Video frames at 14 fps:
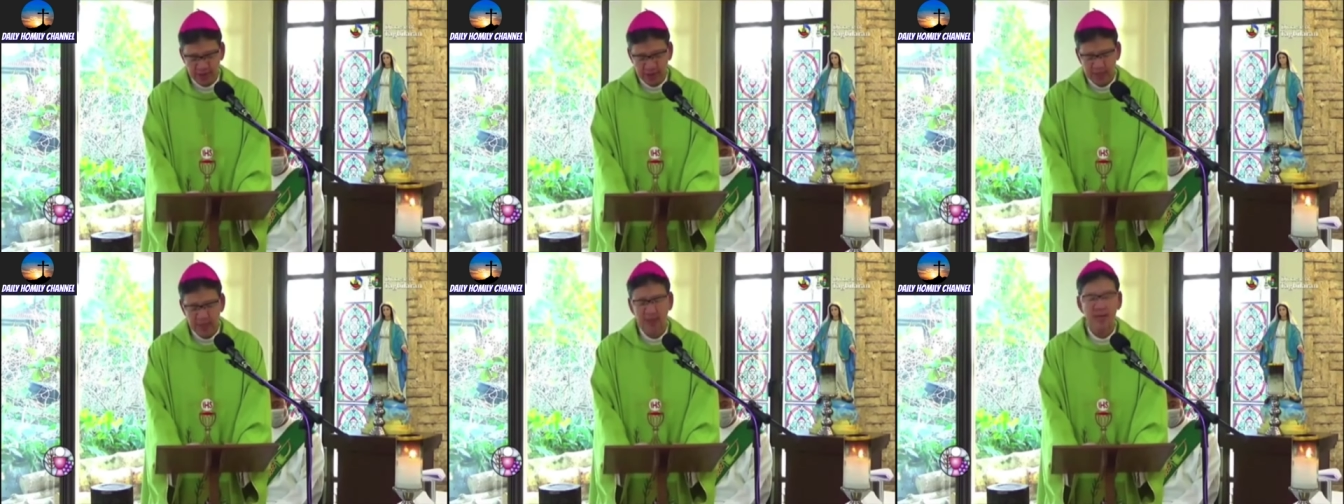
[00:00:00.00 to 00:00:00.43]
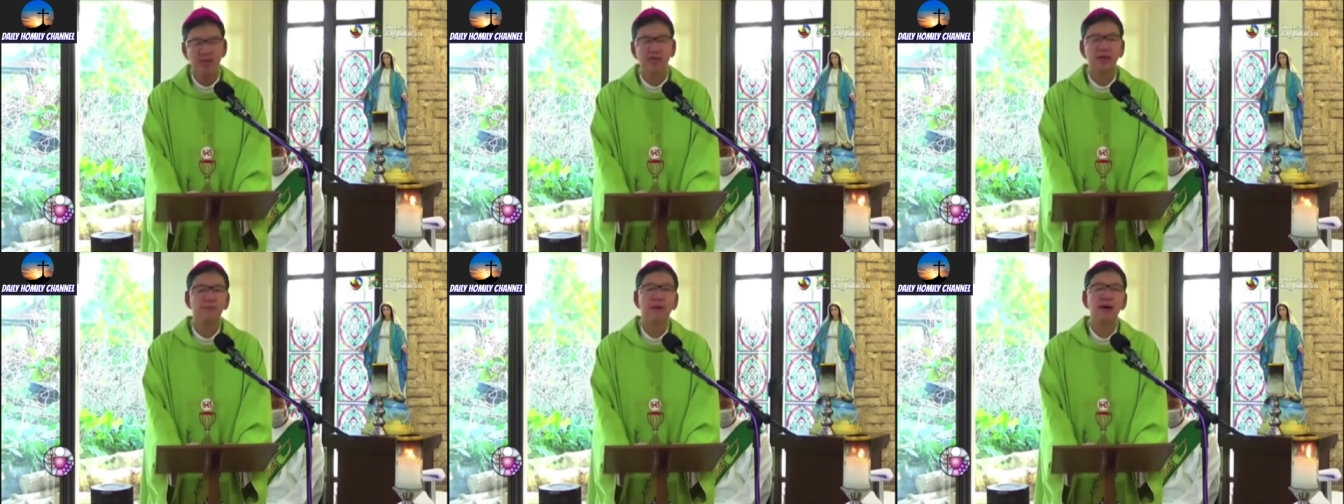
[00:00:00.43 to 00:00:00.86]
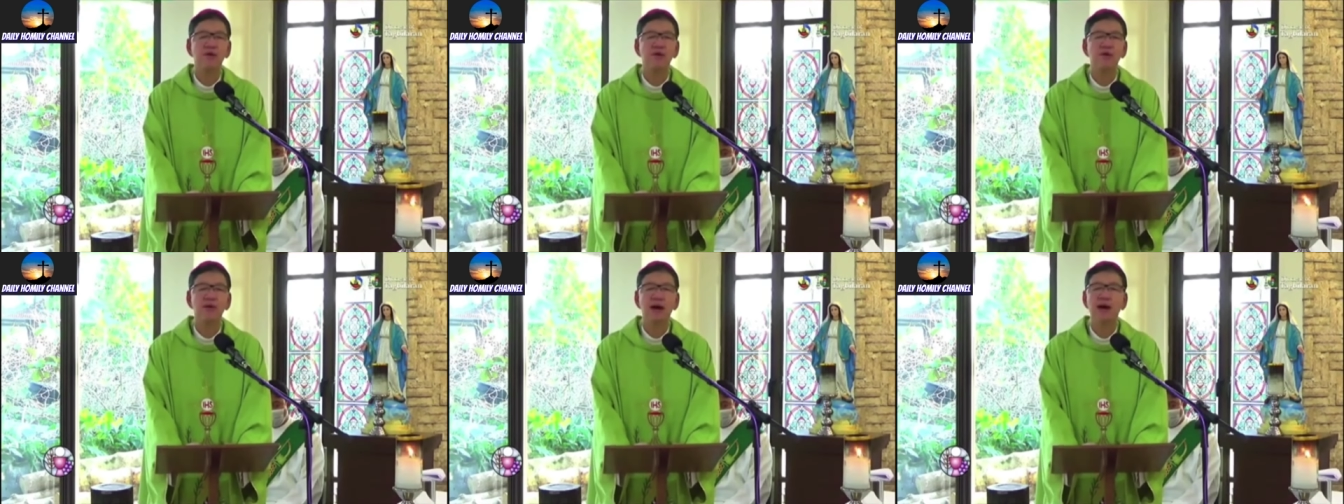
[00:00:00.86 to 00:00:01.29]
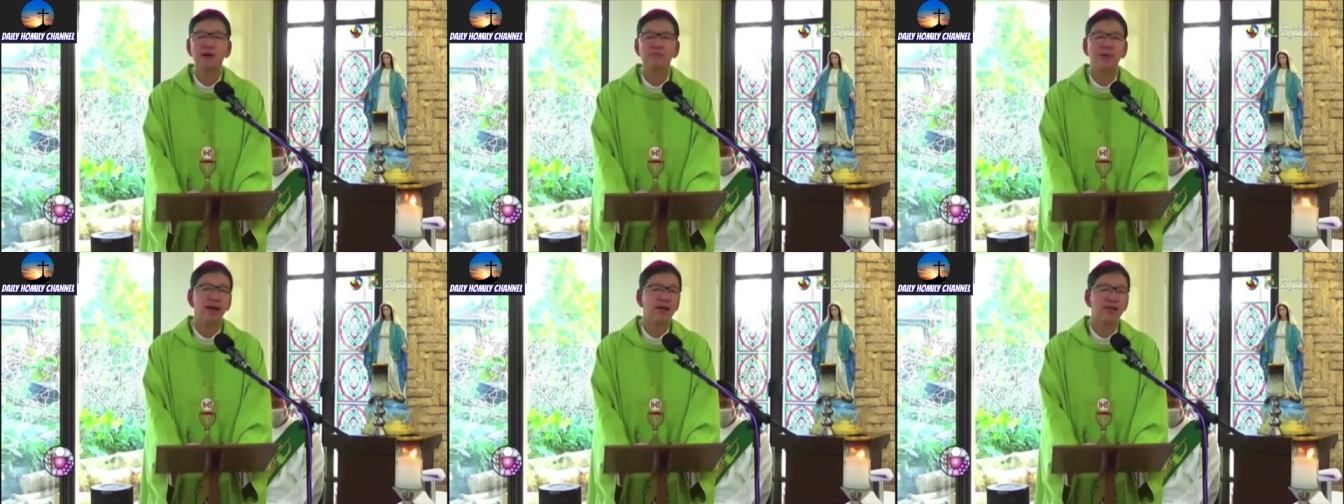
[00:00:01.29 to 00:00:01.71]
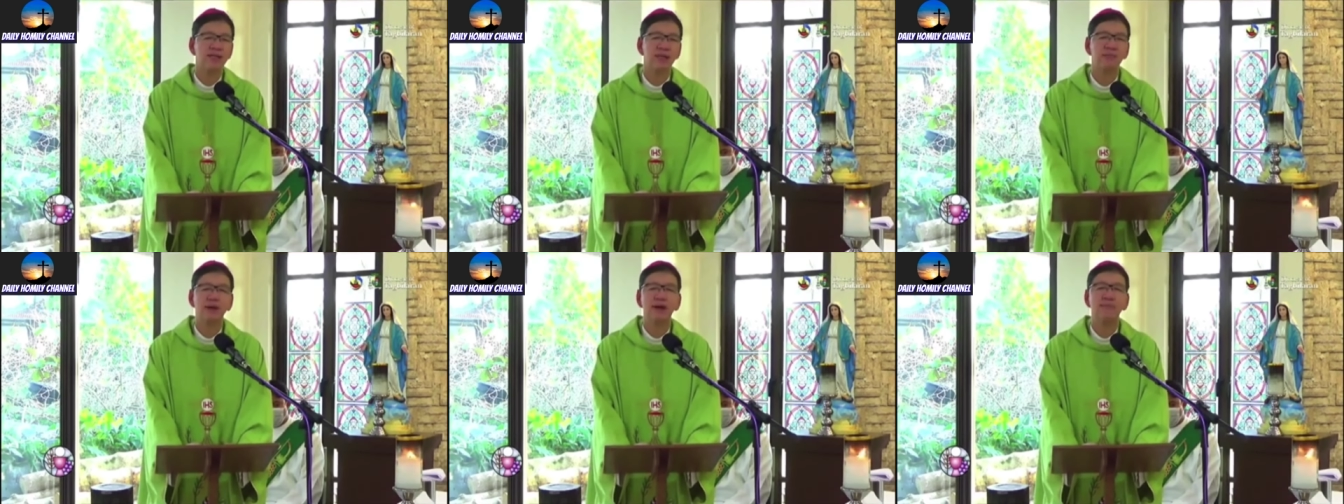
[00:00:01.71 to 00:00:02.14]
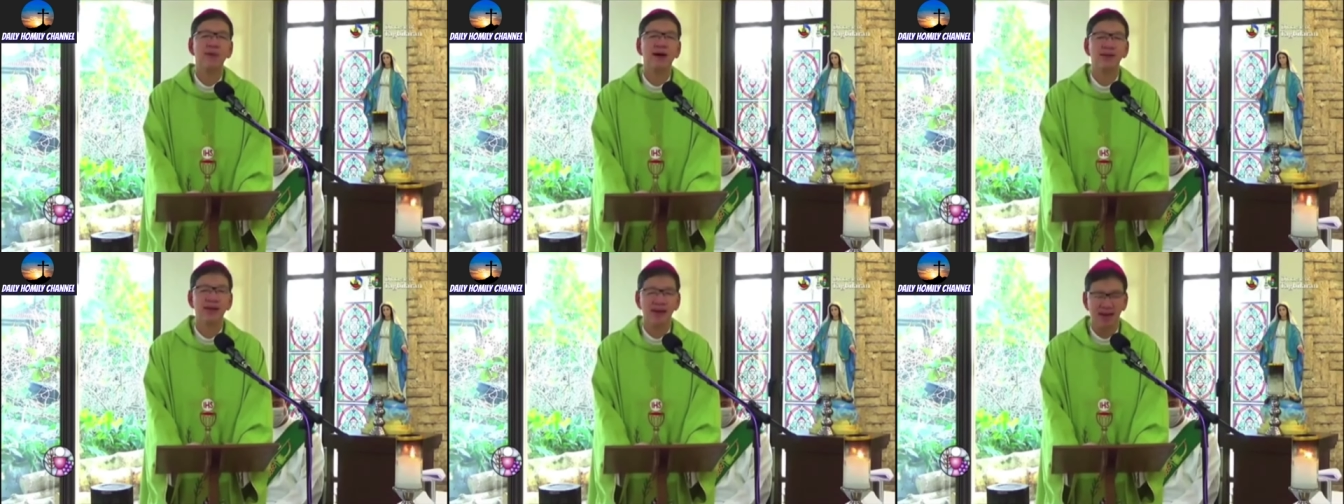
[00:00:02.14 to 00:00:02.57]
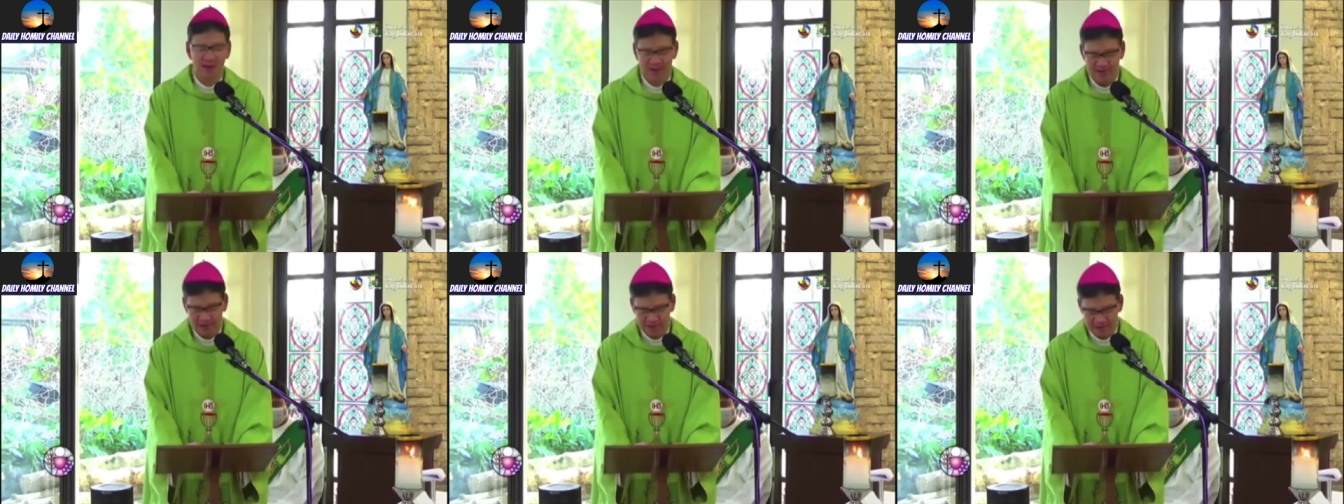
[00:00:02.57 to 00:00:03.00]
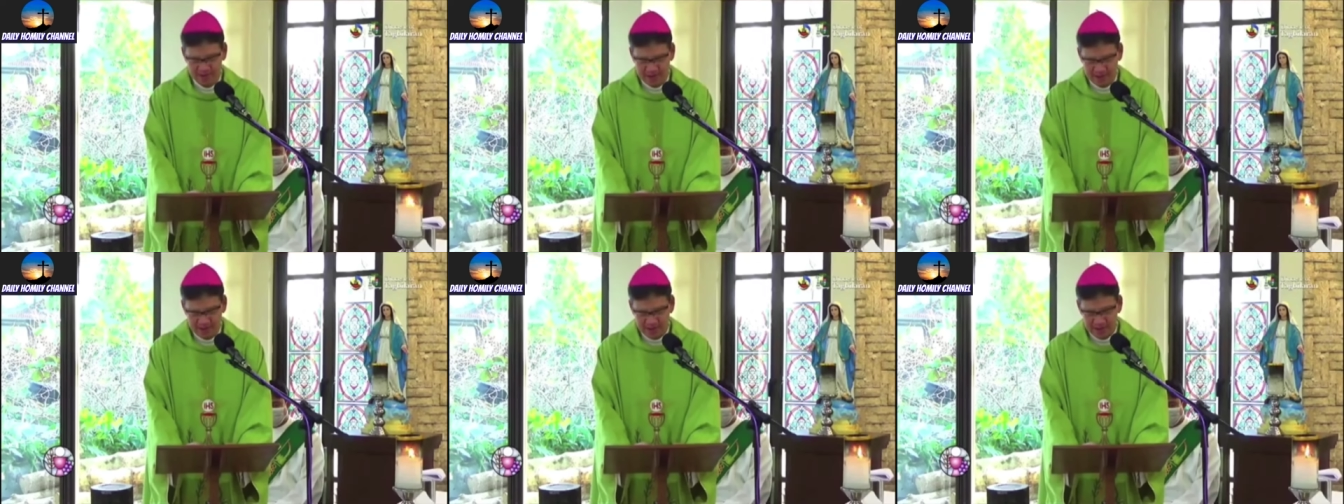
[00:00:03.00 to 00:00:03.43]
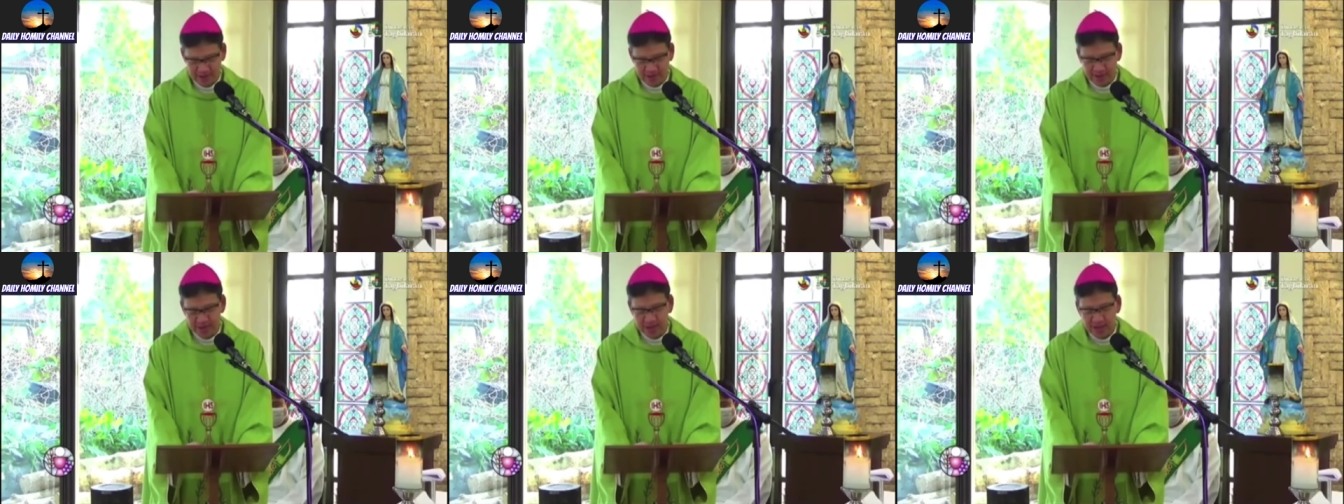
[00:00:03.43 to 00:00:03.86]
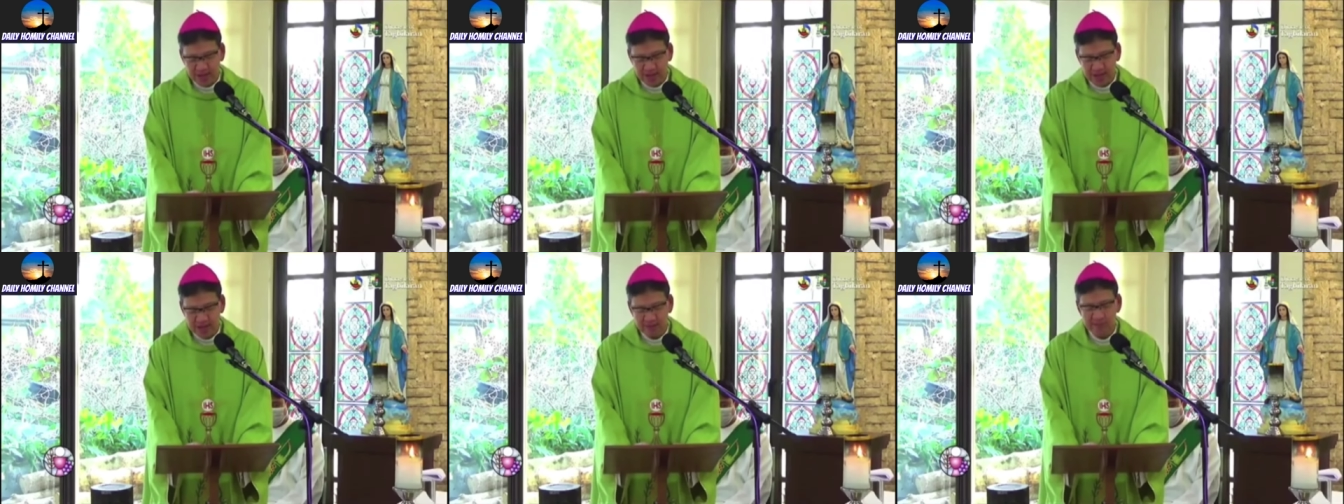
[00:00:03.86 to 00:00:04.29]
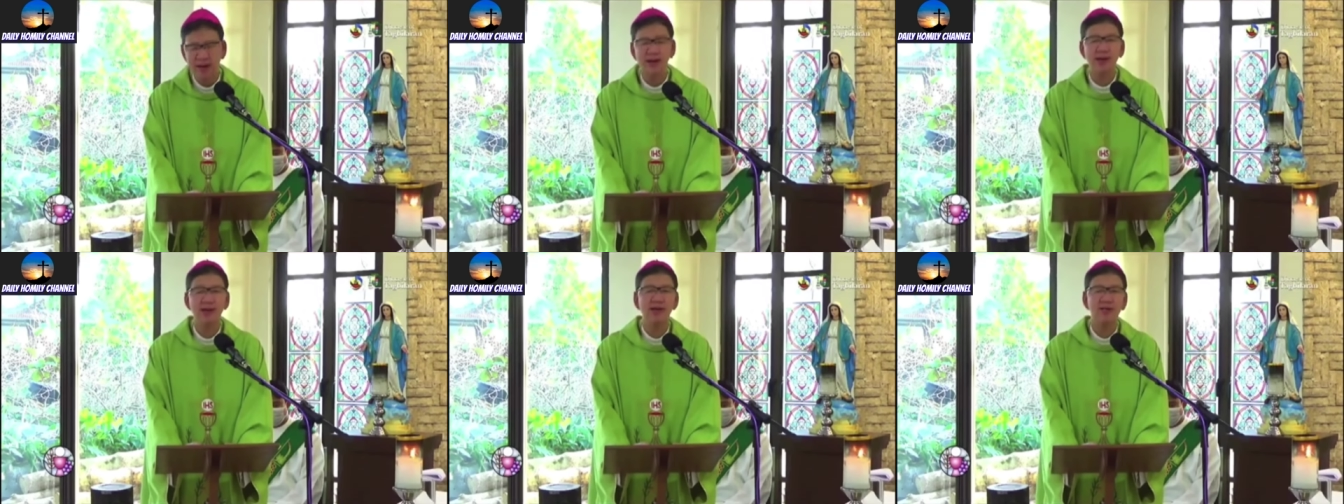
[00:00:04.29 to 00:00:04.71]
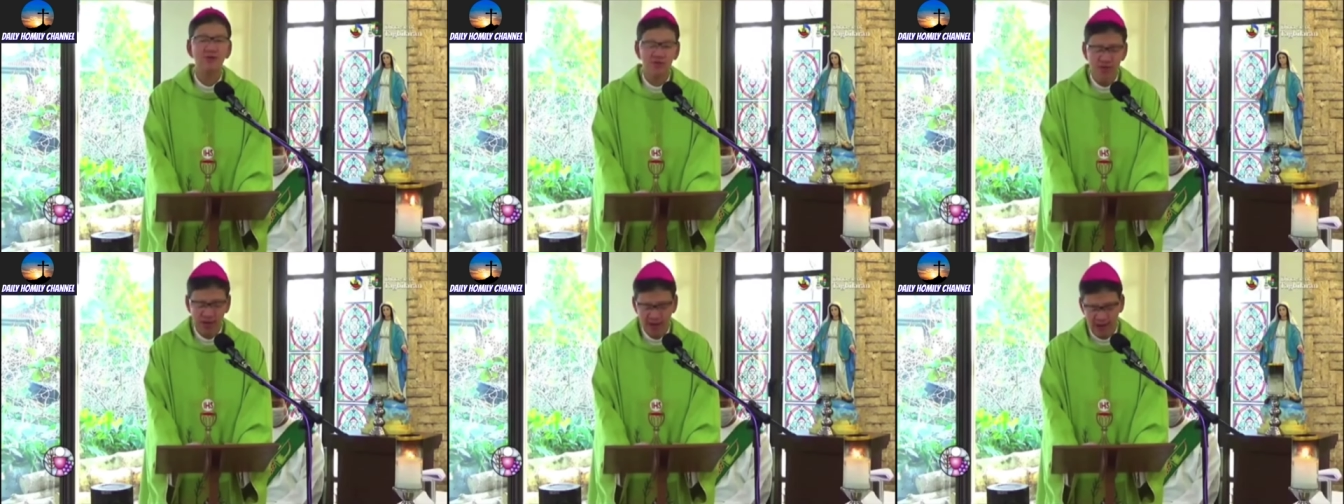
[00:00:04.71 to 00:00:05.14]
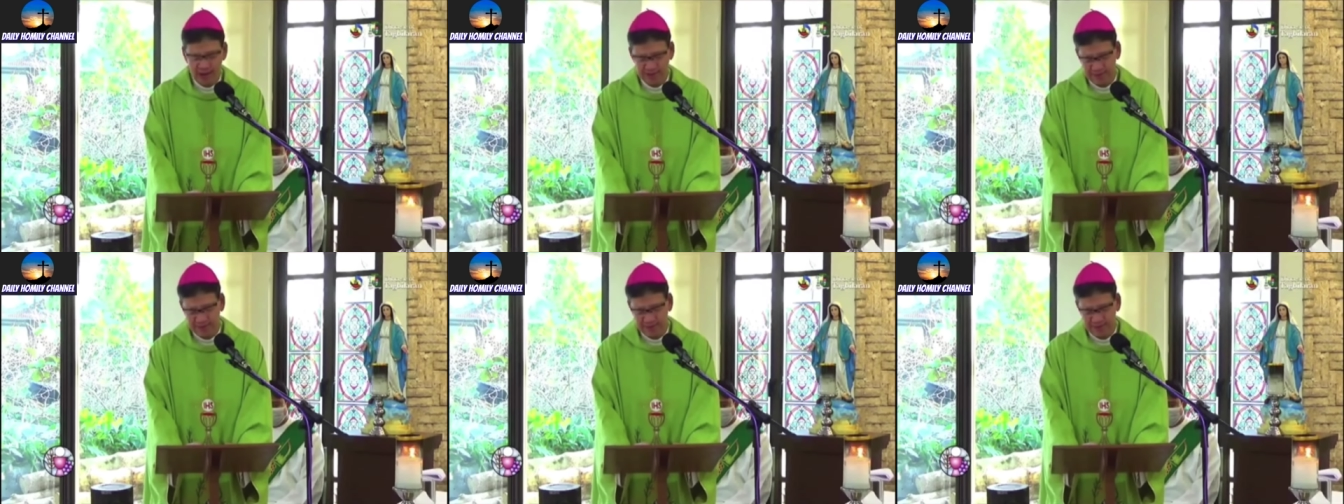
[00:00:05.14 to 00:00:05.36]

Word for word: Dili trabaho nga para sa mga pari lang, kundili para kanatong tanan.